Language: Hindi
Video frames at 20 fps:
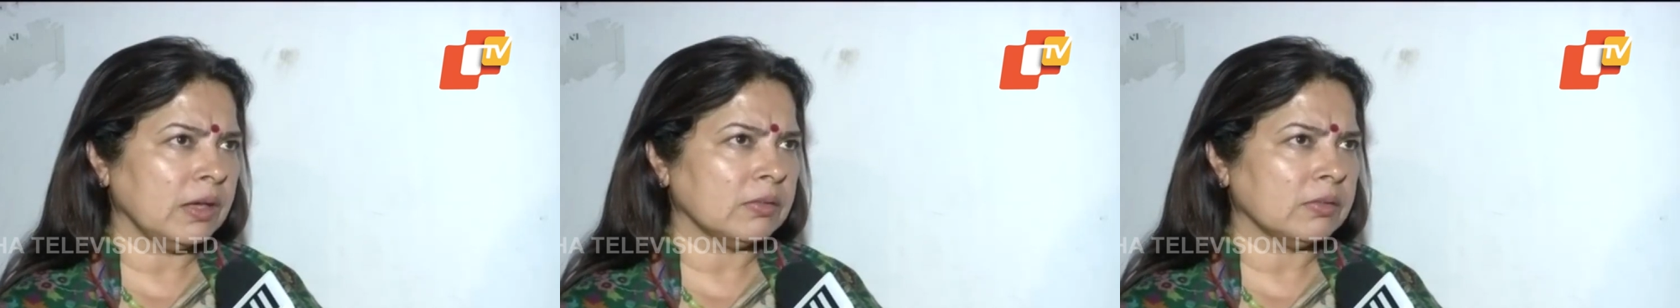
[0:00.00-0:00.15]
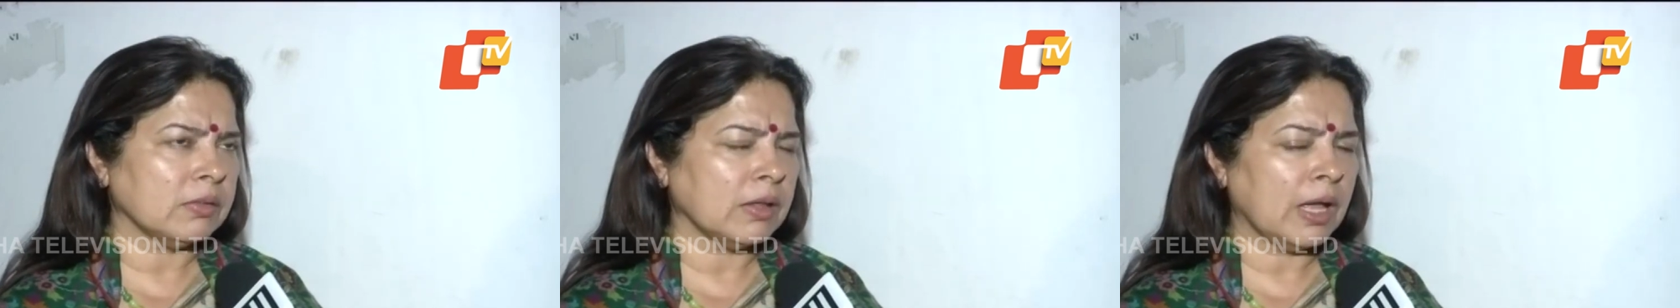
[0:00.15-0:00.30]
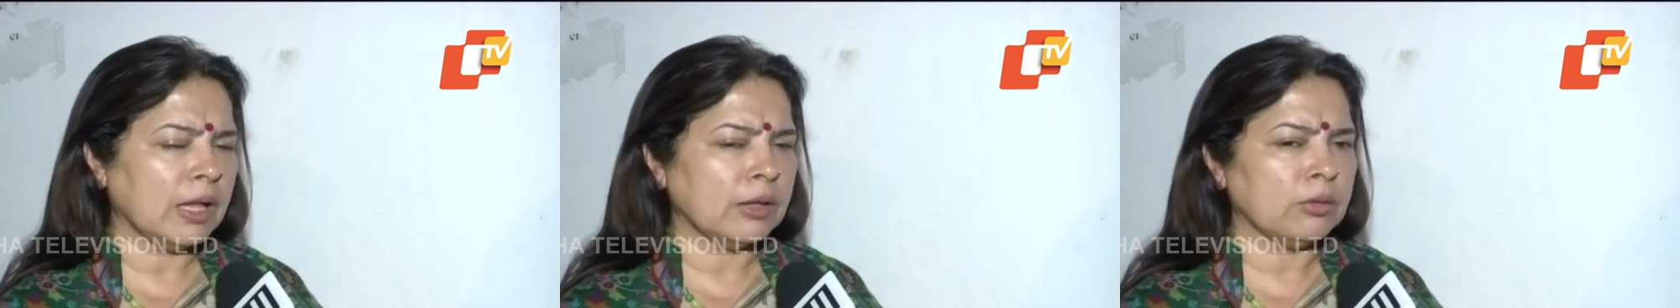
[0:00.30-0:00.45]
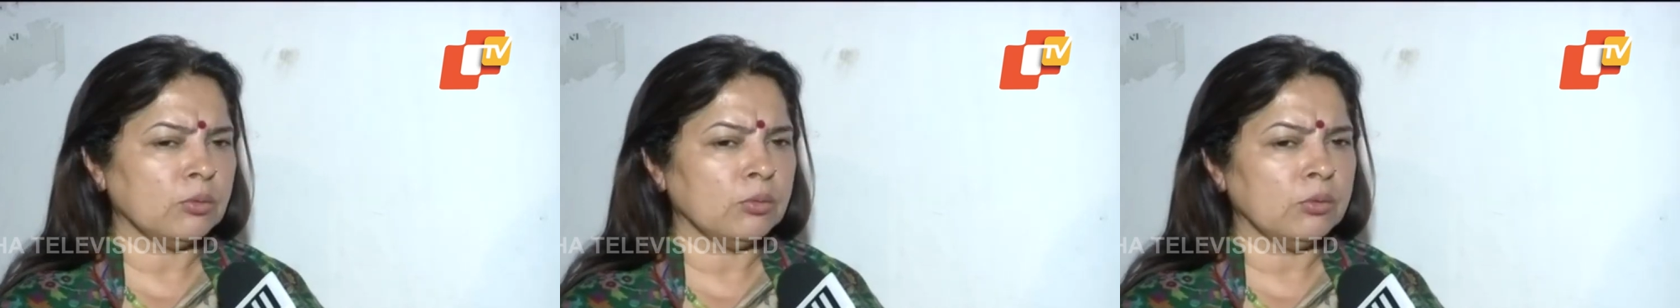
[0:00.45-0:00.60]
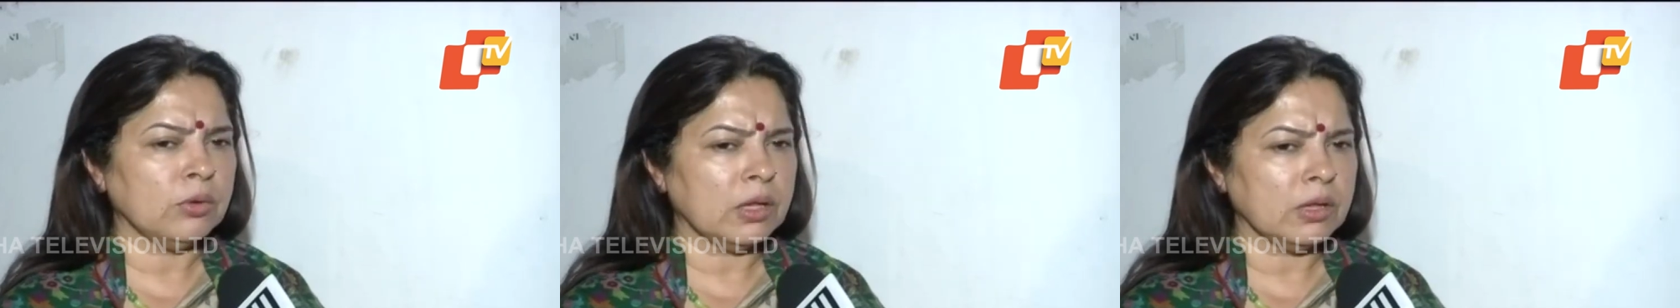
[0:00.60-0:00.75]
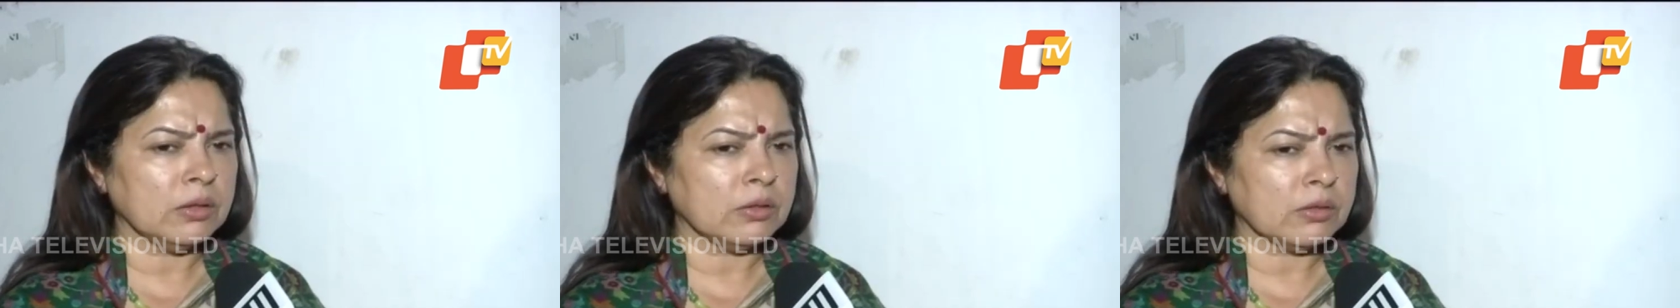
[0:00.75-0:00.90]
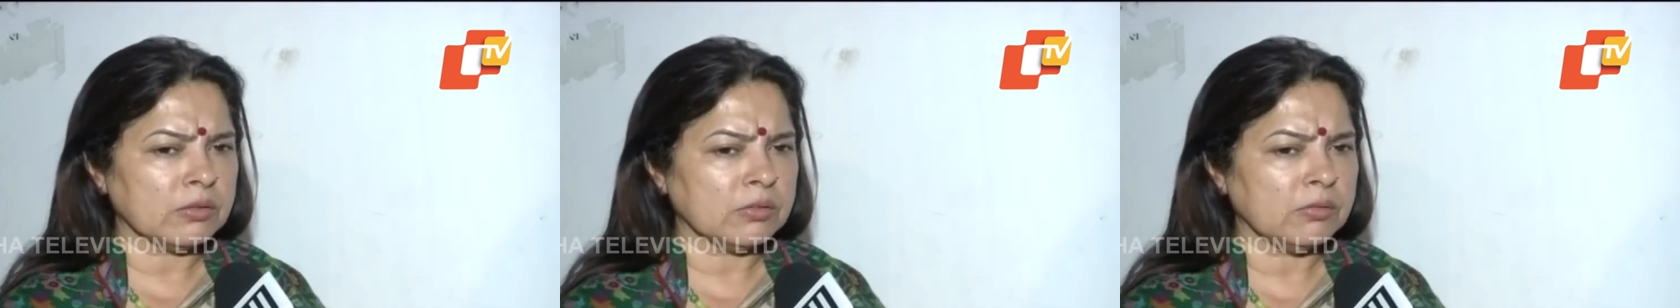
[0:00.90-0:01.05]
के साथ
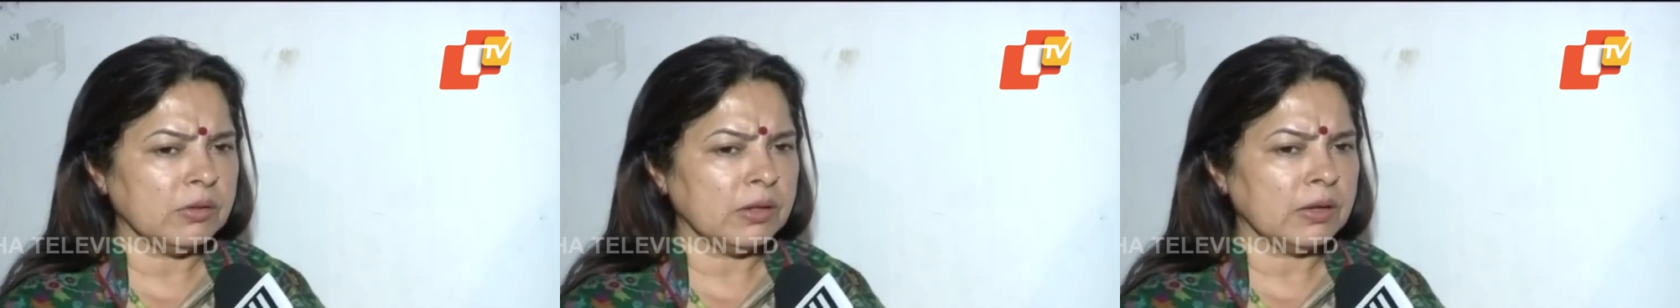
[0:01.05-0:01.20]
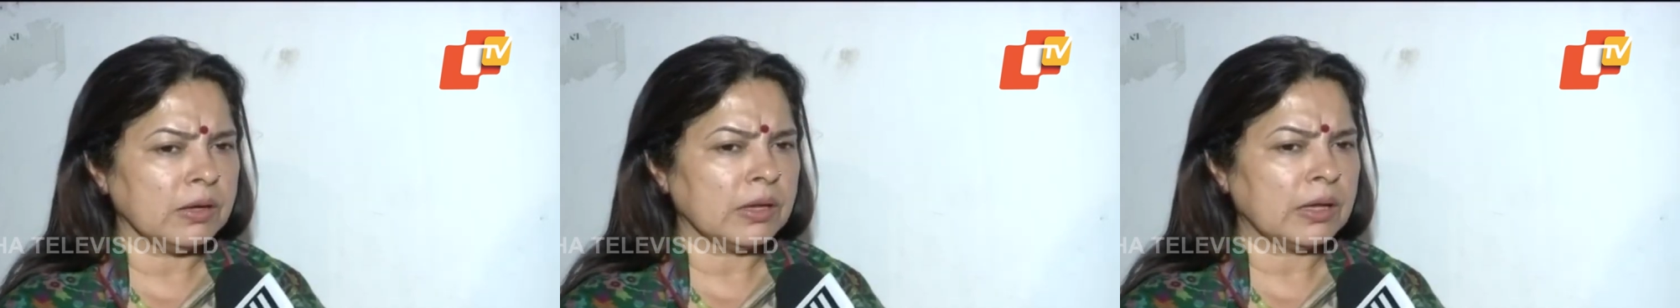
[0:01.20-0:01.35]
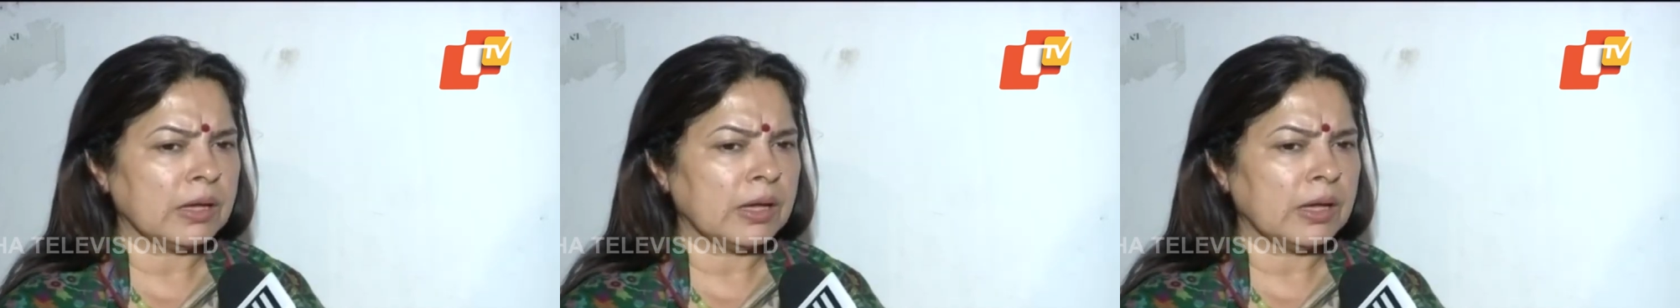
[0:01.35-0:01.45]
उनकी तस्वीरें